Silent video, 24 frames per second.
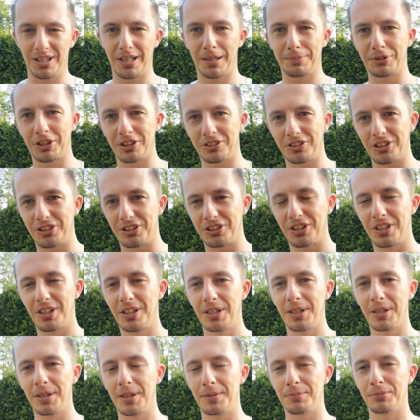a przecież
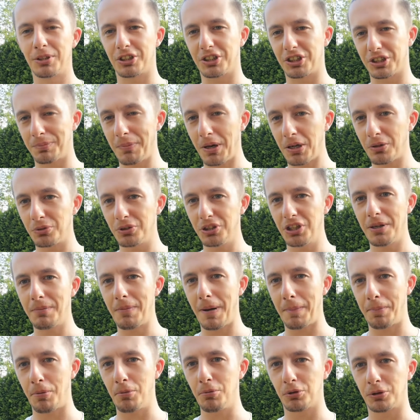Przecież Marun nie ma
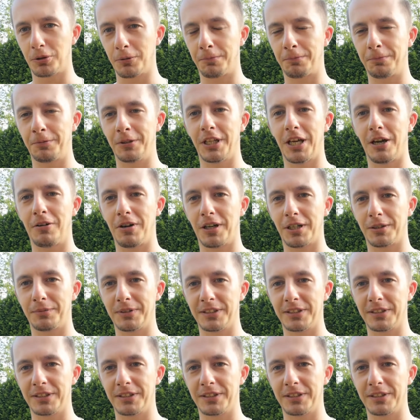punktów w finałach,